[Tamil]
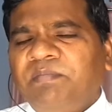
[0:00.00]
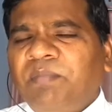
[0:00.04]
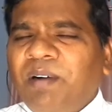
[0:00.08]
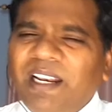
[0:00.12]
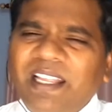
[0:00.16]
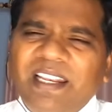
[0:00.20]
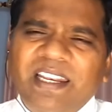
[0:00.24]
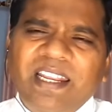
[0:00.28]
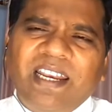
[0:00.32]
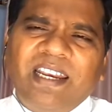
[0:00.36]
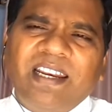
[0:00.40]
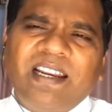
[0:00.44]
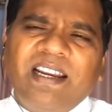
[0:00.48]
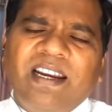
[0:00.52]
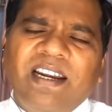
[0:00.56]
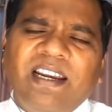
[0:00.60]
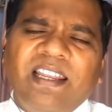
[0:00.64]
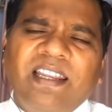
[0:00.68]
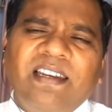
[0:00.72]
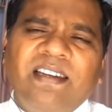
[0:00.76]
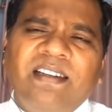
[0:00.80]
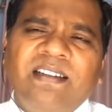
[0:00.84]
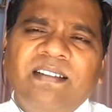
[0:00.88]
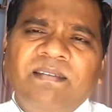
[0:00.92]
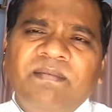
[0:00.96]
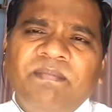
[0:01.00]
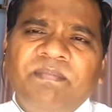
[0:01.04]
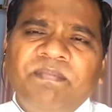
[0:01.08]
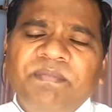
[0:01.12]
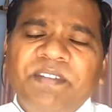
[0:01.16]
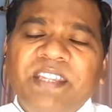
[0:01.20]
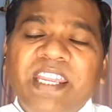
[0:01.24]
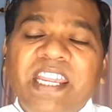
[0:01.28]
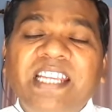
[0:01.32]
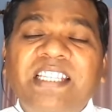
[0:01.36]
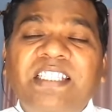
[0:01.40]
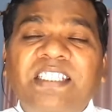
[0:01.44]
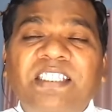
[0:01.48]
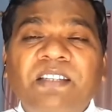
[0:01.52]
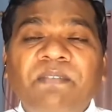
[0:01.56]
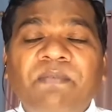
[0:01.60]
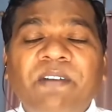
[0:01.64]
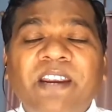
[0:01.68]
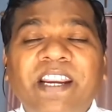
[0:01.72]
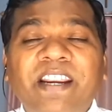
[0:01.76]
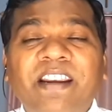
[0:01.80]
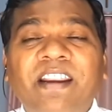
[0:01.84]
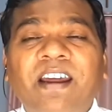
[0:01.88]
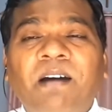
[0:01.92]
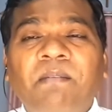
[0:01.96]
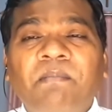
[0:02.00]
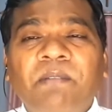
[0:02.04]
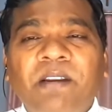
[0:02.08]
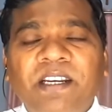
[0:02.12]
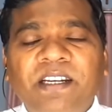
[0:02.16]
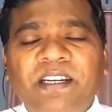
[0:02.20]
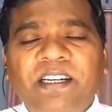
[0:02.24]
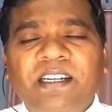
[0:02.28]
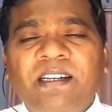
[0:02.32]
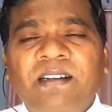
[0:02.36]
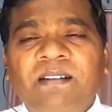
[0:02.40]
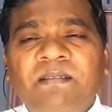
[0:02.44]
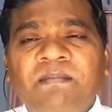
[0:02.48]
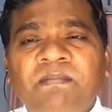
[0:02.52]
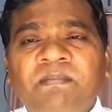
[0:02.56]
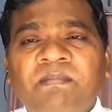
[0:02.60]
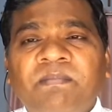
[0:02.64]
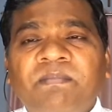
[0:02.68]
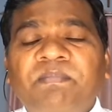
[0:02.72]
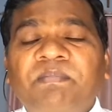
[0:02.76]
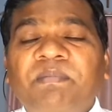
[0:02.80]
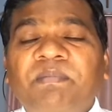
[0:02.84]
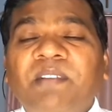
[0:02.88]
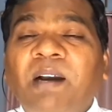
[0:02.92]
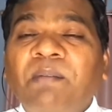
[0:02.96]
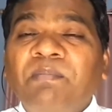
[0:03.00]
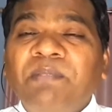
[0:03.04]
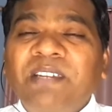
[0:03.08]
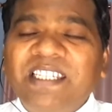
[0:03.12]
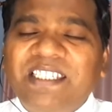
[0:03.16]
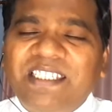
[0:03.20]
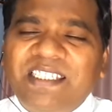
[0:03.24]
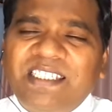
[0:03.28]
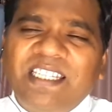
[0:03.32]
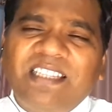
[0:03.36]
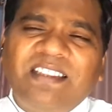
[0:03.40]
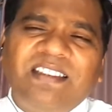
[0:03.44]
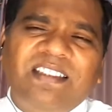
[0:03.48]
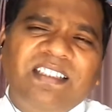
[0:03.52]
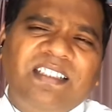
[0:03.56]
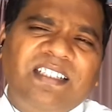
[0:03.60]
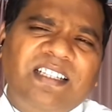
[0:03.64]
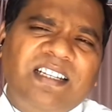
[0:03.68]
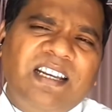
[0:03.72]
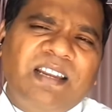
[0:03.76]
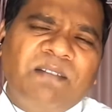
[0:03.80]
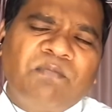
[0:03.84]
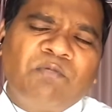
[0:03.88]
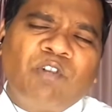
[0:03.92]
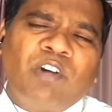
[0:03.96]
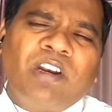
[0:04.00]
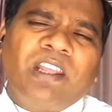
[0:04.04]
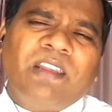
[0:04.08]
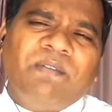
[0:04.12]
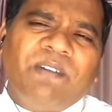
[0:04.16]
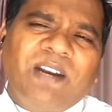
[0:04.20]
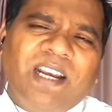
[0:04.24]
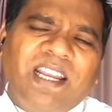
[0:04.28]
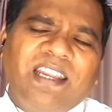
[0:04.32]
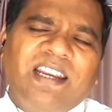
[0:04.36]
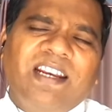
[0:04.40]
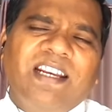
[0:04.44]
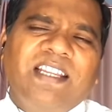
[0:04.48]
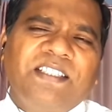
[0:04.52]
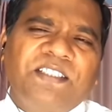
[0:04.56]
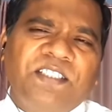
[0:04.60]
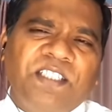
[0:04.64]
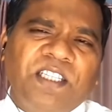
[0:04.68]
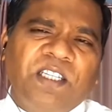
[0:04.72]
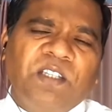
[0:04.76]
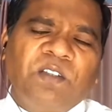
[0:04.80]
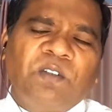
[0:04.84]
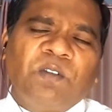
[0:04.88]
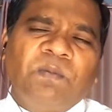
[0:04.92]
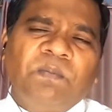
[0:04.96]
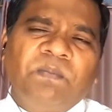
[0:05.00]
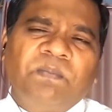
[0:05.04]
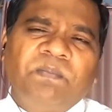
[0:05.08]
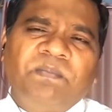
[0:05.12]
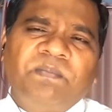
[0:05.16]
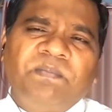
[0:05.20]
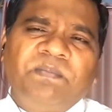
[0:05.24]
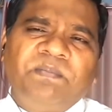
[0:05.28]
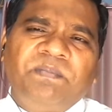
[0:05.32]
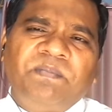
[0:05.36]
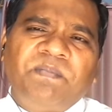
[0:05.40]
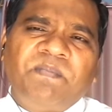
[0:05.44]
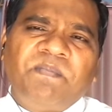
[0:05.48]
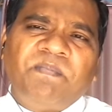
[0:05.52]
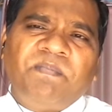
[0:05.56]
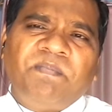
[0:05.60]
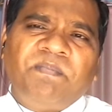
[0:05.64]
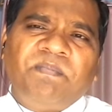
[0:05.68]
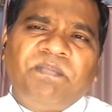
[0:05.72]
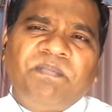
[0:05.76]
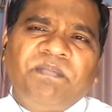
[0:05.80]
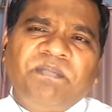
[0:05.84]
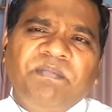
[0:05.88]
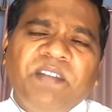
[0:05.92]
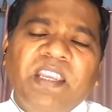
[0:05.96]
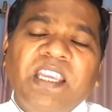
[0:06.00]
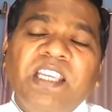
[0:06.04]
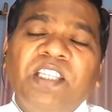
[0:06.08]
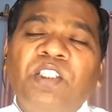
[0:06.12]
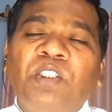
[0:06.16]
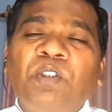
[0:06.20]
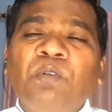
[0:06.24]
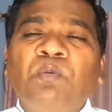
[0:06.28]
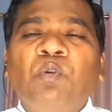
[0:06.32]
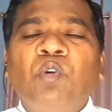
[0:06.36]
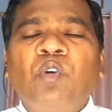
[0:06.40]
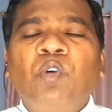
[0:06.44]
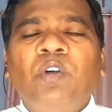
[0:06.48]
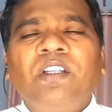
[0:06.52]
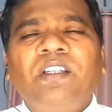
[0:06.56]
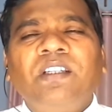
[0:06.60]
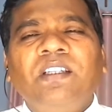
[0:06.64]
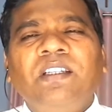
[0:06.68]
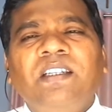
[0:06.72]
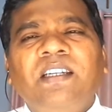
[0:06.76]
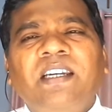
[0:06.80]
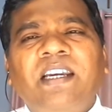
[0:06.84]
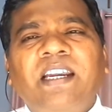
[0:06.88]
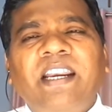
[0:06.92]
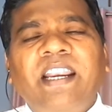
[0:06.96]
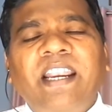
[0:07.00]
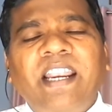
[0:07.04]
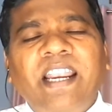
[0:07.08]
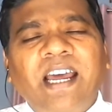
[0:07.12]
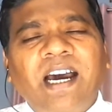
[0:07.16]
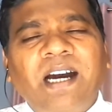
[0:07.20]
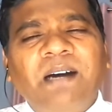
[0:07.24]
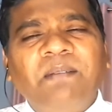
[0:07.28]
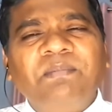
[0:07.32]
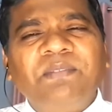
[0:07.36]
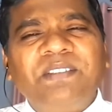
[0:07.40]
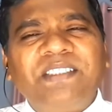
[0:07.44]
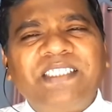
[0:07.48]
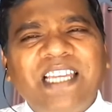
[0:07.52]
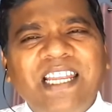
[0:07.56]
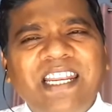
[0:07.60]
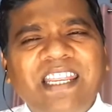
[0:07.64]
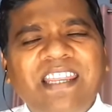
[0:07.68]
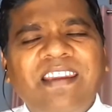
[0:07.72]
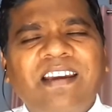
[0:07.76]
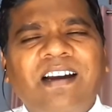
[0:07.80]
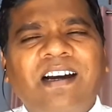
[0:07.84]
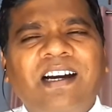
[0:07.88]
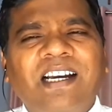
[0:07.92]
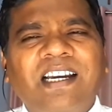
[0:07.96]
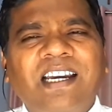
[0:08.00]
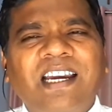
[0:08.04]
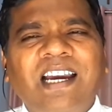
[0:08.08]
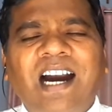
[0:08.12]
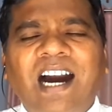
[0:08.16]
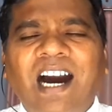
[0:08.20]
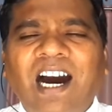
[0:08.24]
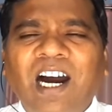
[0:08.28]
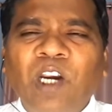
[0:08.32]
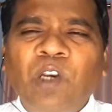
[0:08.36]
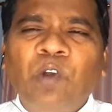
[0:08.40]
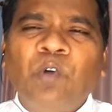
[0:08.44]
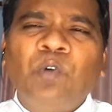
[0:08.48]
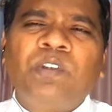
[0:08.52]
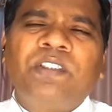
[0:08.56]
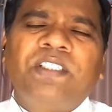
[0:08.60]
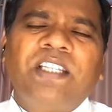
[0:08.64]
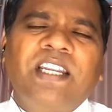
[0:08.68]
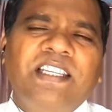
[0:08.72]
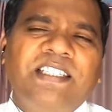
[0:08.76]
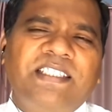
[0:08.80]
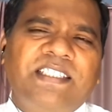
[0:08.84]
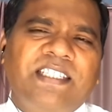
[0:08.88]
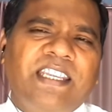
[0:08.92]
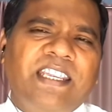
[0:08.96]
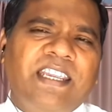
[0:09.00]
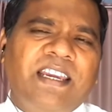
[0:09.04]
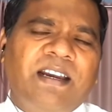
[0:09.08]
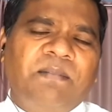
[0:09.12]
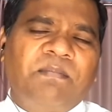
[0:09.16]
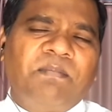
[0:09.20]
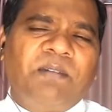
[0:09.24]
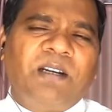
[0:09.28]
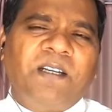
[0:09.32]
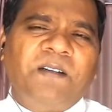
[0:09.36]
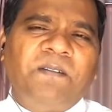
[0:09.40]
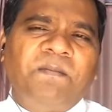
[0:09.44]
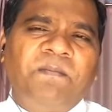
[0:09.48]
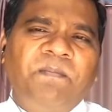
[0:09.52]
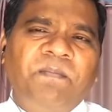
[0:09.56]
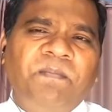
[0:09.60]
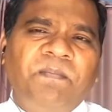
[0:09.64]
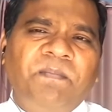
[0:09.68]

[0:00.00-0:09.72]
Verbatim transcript: பல நேரங்களில் இயேசு வேண்டாம் என்று நாம் இஷ்டத்துக்கு நம்முடைய வேலைகளை செய்கிறோம் இயேசுவோடு நாம் சரியாக ஆலோசனை செய்யாமல்